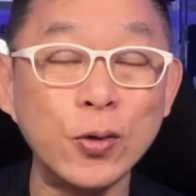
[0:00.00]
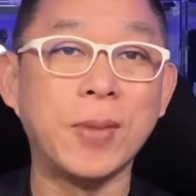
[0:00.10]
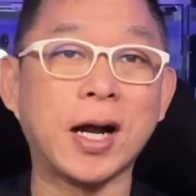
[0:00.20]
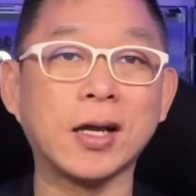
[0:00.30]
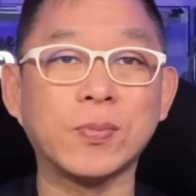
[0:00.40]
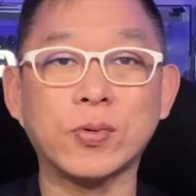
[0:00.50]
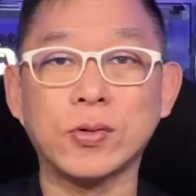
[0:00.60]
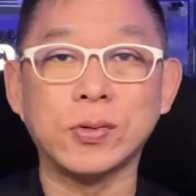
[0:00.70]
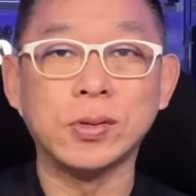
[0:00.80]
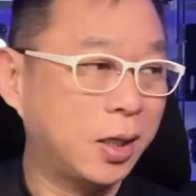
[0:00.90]
Bakit
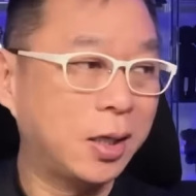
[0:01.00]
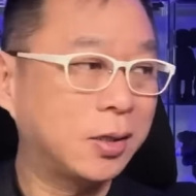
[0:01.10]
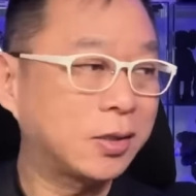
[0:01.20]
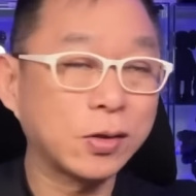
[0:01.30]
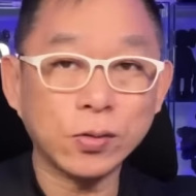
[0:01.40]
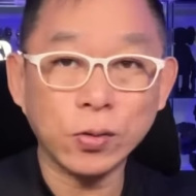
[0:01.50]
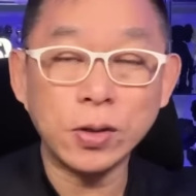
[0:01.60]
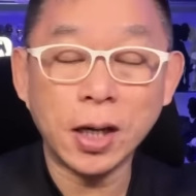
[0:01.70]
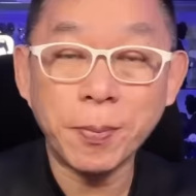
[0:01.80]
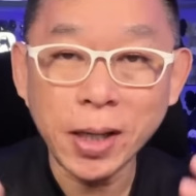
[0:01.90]
po? Eh, sa totoo
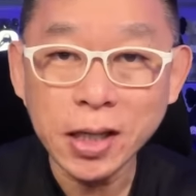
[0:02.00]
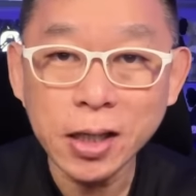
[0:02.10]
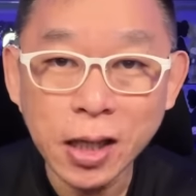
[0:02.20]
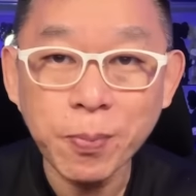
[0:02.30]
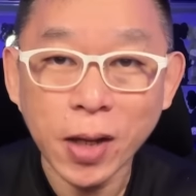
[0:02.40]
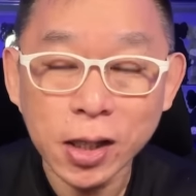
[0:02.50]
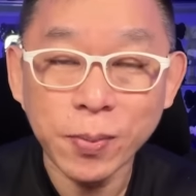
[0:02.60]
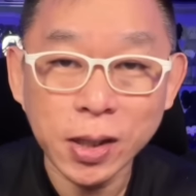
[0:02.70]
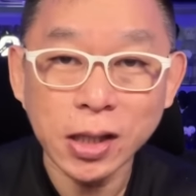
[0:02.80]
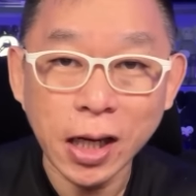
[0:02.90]
lang, mahirap lang
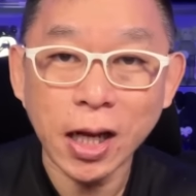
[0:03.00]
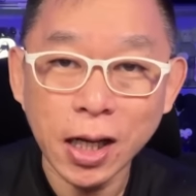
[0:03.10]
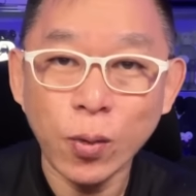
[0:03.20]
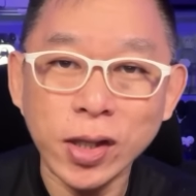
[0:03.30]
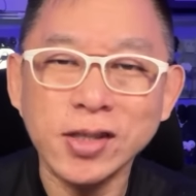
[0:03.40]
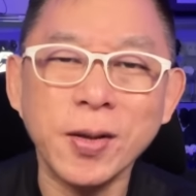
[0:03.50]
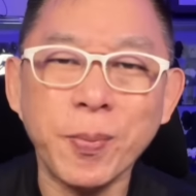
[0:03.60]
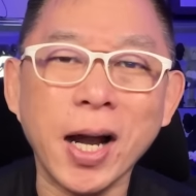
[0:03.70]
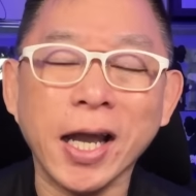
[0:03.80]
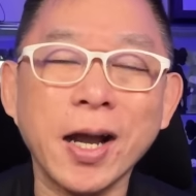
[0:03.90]
naman talaga gawin ang isang
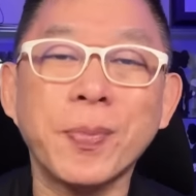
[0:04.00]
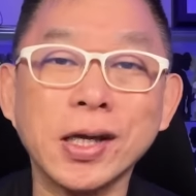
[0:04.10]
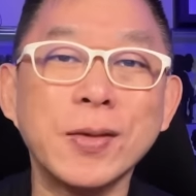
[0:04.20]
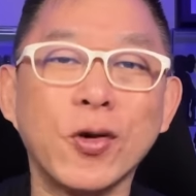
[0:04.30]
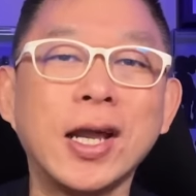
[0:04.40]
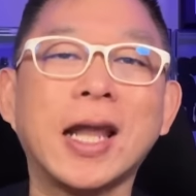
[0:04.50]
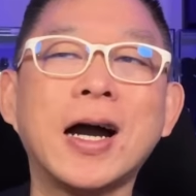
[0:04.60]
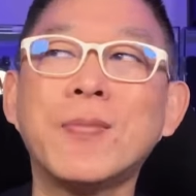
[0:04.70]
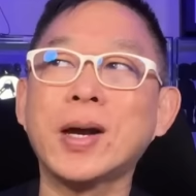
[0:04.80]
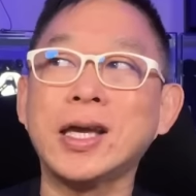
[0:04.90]
bagay kapag di mo
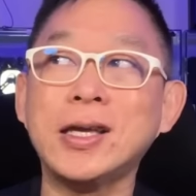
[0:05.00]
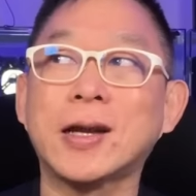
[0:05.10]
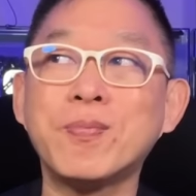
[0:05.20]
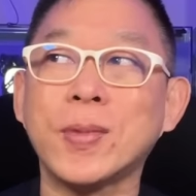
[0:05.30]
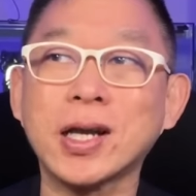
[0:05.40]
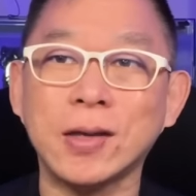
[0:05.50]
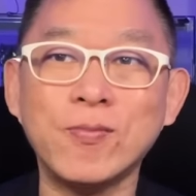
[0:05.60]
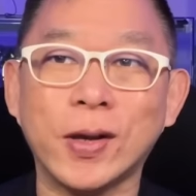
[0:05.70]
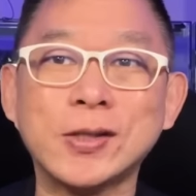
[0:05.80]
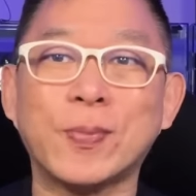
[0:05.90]
alam. Mahirap
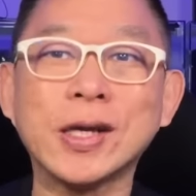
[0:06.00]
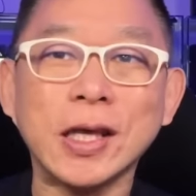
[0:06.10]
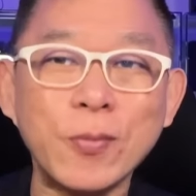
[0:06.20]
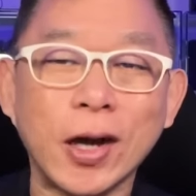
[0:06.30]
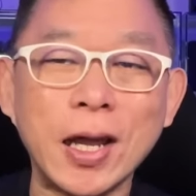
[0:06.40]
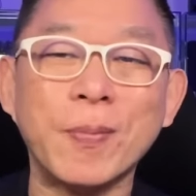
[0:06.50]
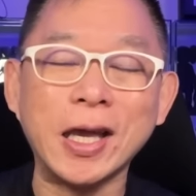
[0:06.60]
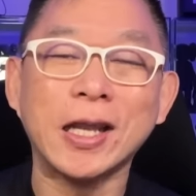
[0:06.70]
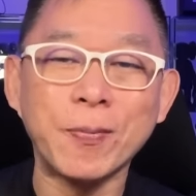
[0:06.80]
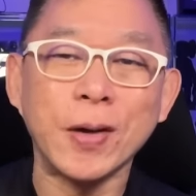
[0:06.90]
mag-invest pag di mo alam.
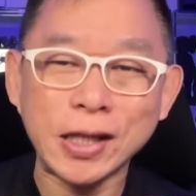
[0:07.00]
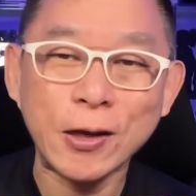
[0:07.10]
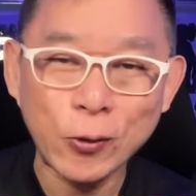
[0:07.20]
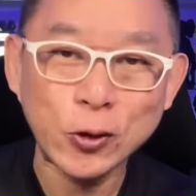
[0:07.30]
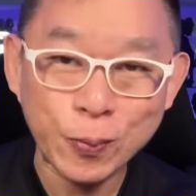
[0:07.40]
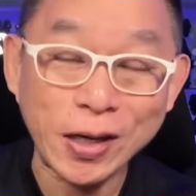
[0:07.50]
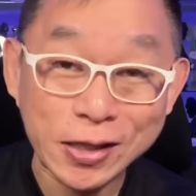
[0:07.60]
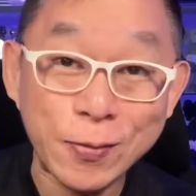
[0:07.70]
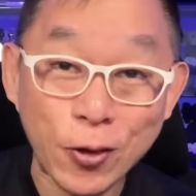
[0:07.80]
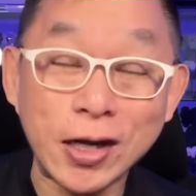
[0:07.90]
Mahirap magnegosyo pag
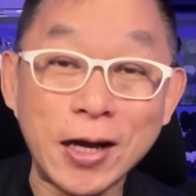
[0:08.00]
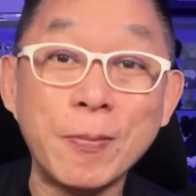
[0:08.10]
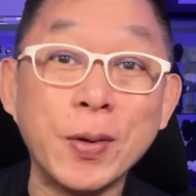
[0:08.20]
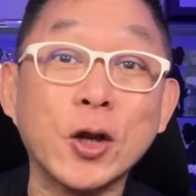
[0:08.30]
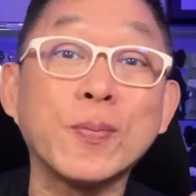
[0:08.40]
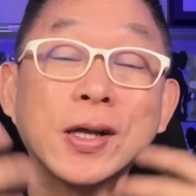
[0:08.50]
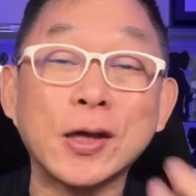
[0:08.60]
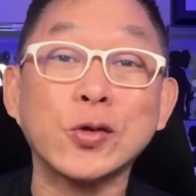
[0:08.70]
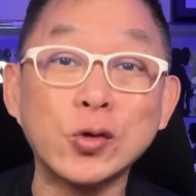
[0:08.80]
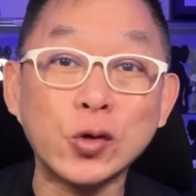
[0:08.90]
di mo alam. Pero pag
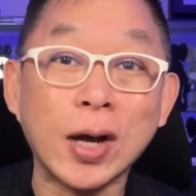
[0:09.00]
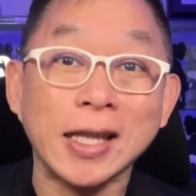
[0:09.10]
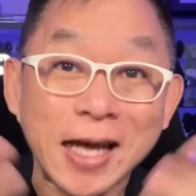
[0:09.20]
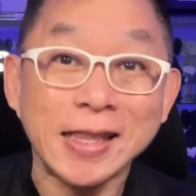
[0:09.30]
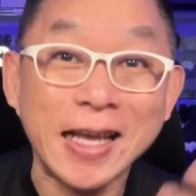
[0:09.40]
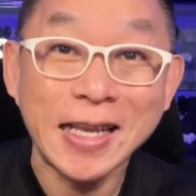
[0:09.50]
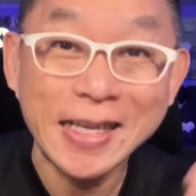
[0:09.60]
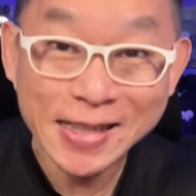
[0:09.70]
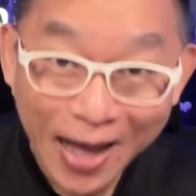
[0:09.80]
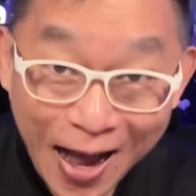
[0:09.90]
natuto ka,
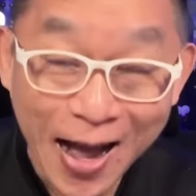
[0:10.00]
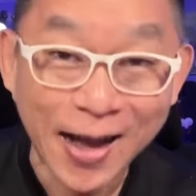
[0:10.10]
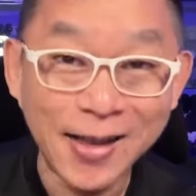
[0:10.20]
dadali na.